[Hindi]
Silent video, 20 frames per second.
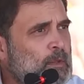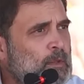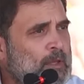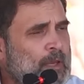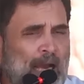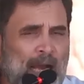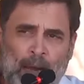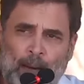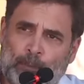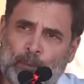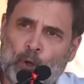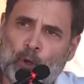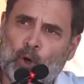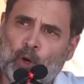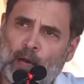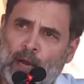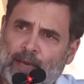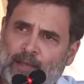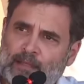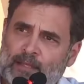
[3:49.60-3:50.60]
ये आप
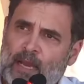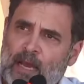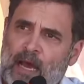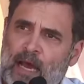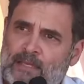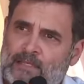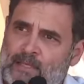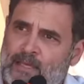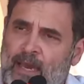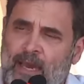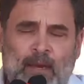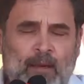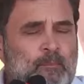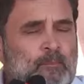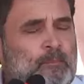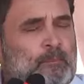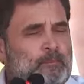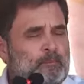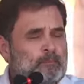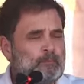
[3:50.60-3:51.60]
लोगों का इतिहास है
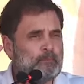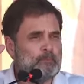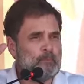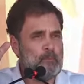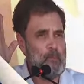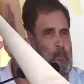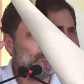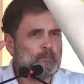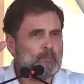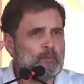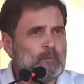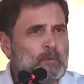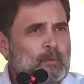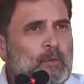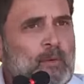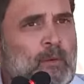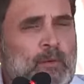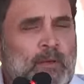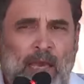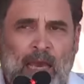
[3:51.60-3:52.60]

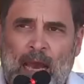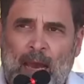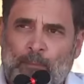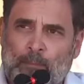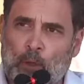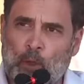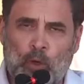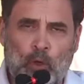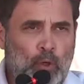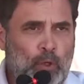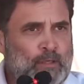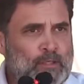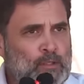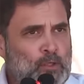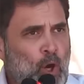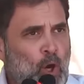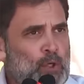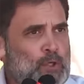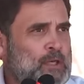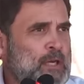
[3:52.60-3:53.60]
ये आप लोगों की
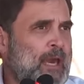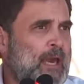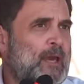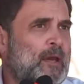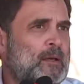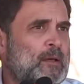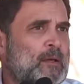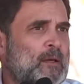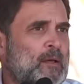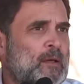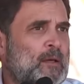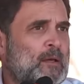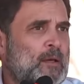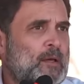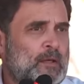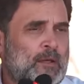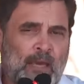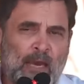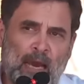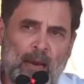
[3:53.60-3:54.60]
सोच है
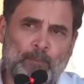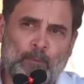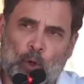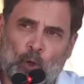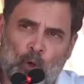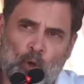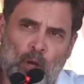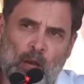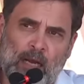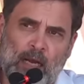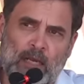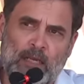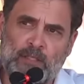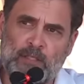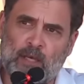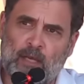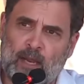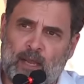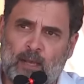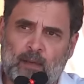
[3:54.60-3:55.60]
ये आप लोगों का
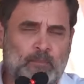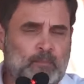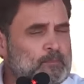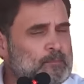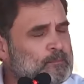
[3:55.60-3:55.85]
कल्चर है